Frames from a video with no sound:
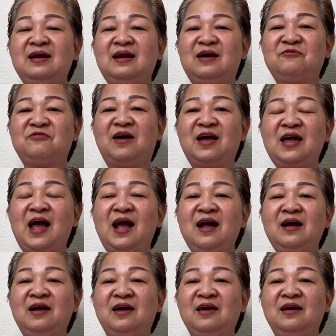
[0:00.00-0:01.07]
là phải
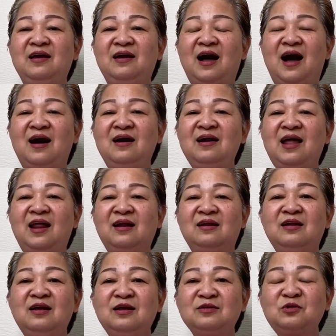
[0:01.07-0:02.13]
ăn hiền ở lành
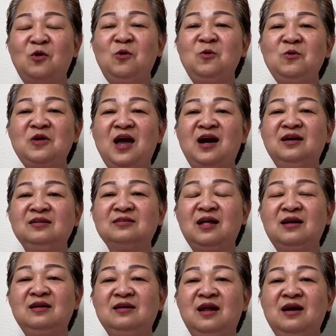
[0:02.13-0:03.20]
tu nhân
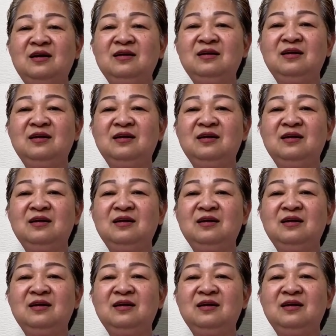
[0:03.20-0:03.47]
tích đức